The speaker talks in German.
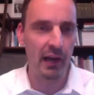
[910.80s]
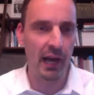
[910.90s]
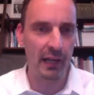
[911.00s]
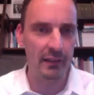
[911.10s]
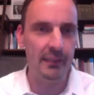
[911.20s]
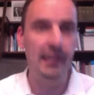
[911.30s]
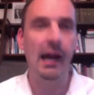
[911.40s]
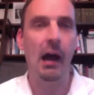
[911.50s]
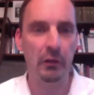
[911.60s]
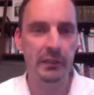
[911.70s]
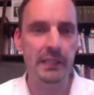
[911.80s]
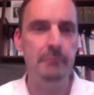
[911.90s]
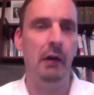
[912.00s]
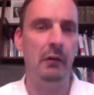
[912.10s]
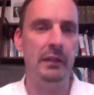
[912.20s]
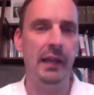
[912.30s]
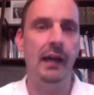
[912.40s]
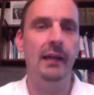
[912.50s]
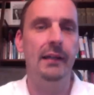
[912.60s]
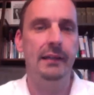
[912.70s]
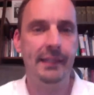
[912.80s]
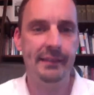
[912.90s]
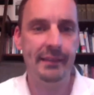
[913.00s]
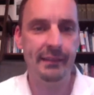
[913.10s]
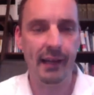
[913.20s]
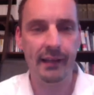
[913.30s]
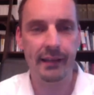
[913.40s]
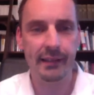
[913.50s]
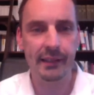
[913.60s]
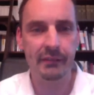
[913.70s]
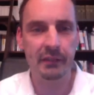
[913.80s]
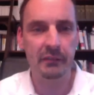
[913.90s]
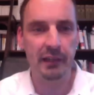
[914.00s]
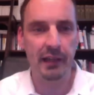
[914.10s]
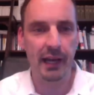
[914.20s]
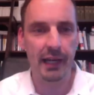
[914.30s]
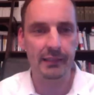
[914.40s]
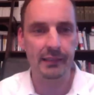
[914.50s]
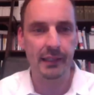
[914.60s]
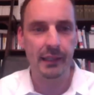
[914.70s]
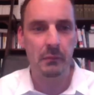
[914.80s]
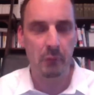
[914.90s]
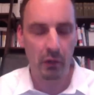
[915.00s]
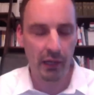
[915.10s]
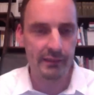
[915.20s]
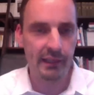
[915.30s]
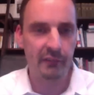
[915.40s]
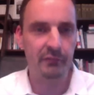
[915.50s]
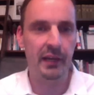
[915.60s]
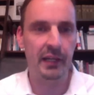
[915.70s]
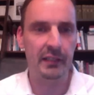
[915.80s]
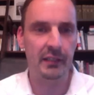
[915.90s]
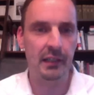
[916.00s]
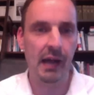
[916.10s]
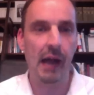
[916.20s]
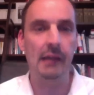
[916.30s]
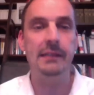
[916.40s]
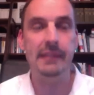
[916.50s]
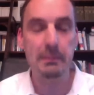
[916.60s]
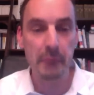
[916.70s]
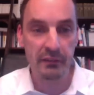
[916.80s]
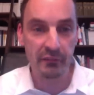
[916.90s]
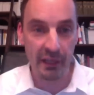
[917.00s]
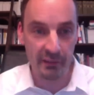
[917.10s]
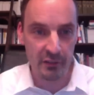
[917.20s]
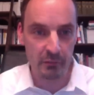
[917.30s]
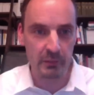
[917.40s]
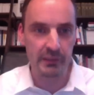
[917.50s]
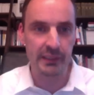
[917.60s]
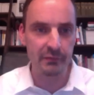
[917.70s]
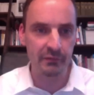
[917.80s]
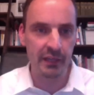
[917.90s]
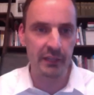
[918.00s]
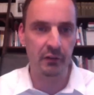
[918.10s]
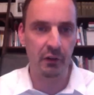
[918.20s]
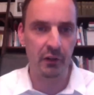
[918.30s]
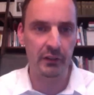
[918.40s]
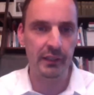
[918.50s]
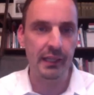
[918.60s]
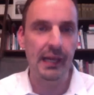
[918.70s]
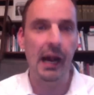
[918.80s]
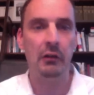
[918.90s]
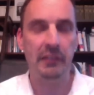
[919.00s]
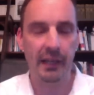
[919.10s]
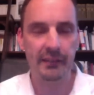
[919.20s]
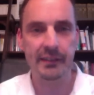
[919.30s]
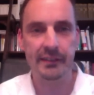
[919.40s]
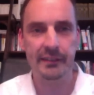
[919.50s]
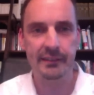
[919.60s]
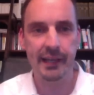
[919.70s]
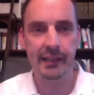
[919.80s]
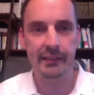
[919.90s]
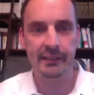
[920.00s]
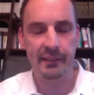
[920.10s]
Halle. Auch die bauen ja dezentrale Energiegewinnungsanlagen, Blockheizkraftwerke, die mit Wasserstoff betrieben werden können. Auch das ist eine sehr interessante